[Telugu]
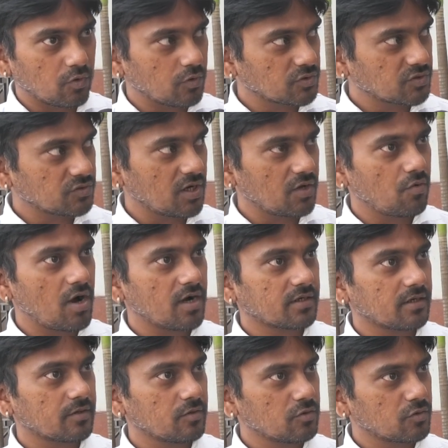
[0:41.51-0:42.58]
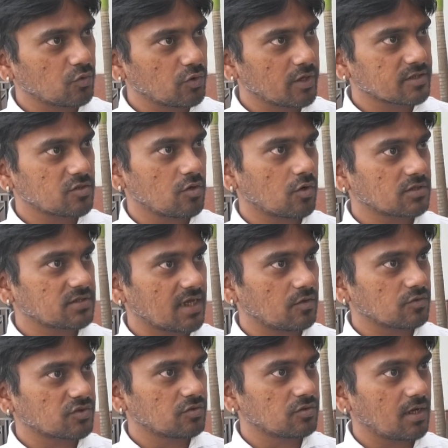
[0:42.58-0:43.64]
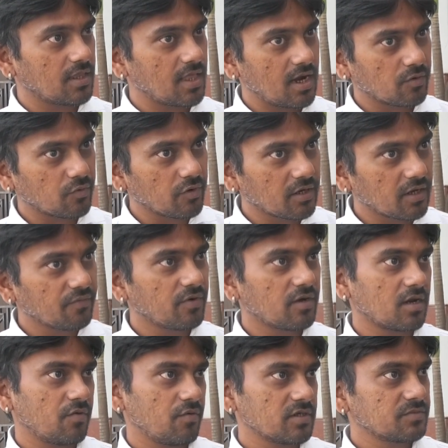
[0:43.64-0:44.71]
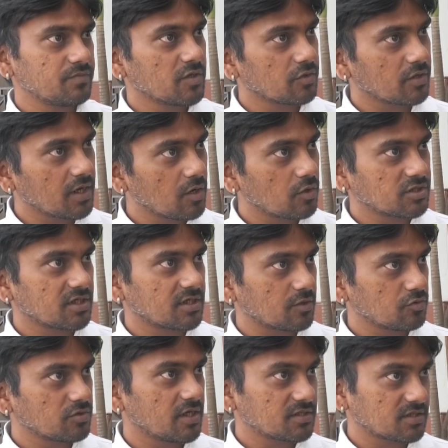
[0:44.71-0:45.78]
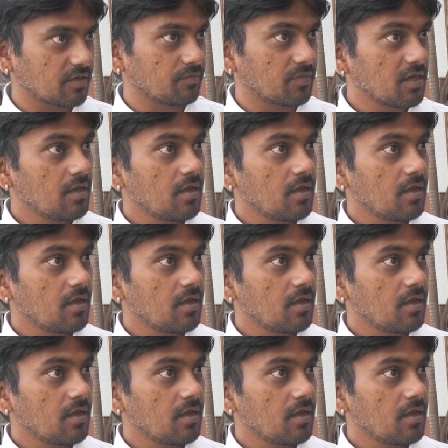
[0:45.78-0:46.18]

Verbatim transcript: వస్తున్న వాటరు టూ డేస్లో ఒక్కసారి వస్తుంది కదా ట్వంటీ ఫోర్ అవర్స్ మీకు నీళ్ళు వచ్చేటట్టు చేస్తాం